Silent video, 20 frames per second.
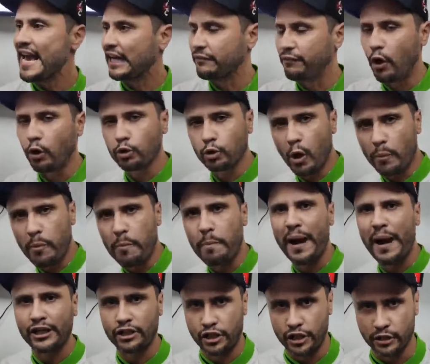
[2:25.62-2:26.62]
Ele voltou para
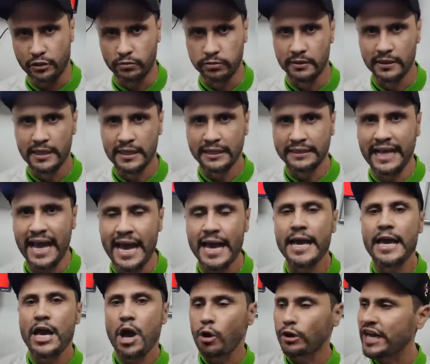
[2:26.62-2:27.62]
o partido.
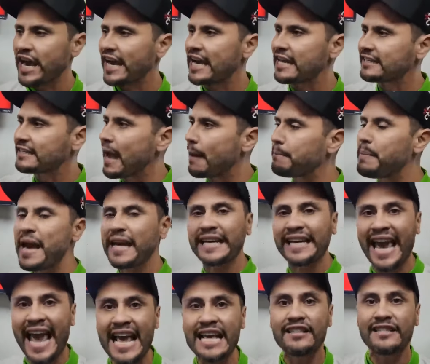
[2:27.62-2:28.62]
Né? Eu queria
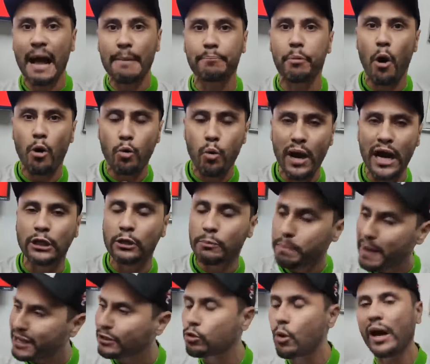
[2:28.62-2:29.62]
saber quem está
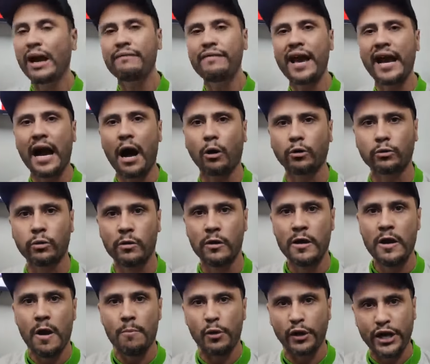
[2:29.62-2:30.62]
procurando o pastor Everaldo.
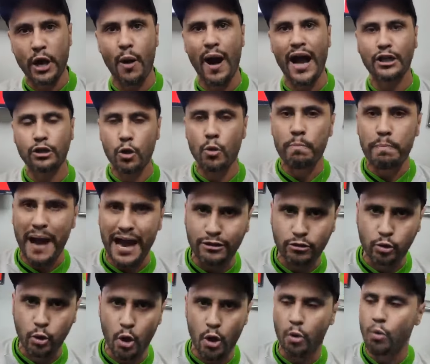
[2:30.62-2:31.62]
Porque eu acho que um
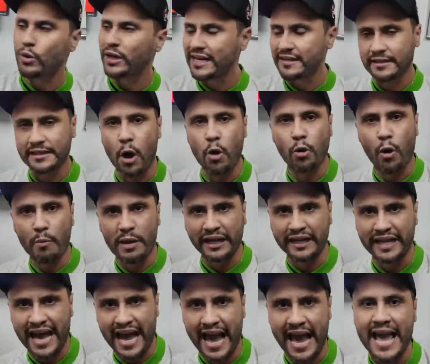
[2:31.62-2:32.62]
pastor, um cristão como
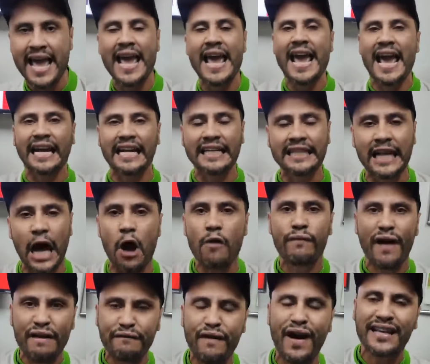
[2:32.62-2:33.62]
ele é, ele
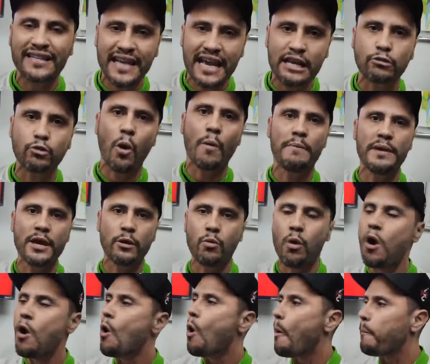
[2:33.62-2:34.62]
não vai fazer isso
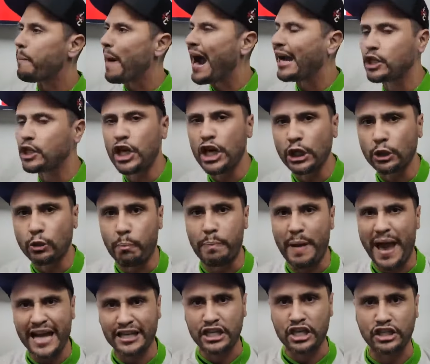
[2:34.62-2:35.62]
comigo. O partido
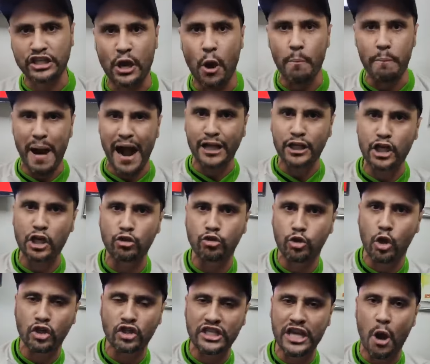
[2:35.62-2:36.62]
PSC, um
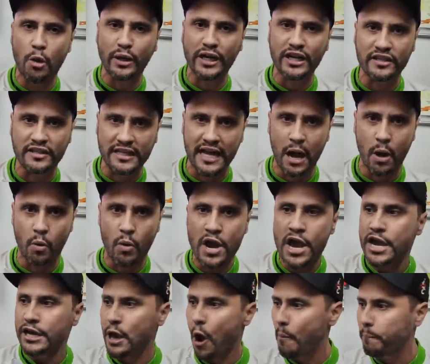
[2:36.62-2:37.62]
partido social cristão,
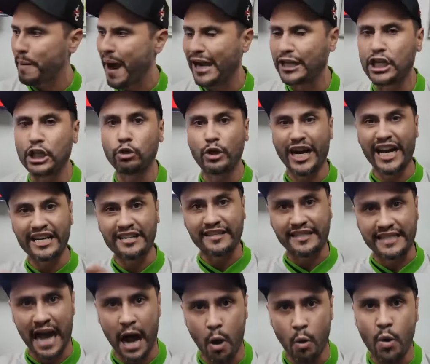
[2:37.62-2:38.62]
que é um partido
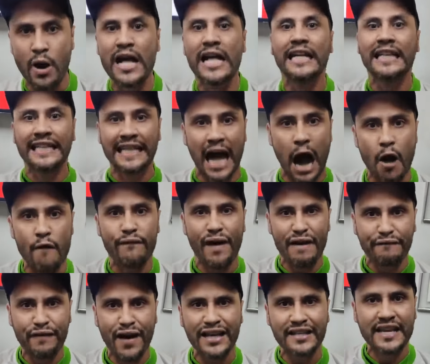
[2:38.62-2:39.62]
cristão, não
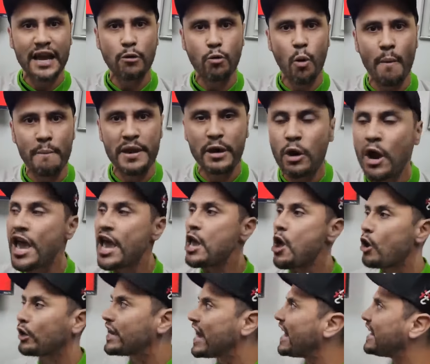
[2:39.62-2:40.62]
vai fazer comigo.
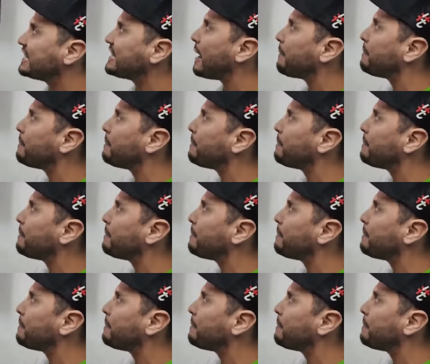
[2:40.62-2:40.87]
Eu queria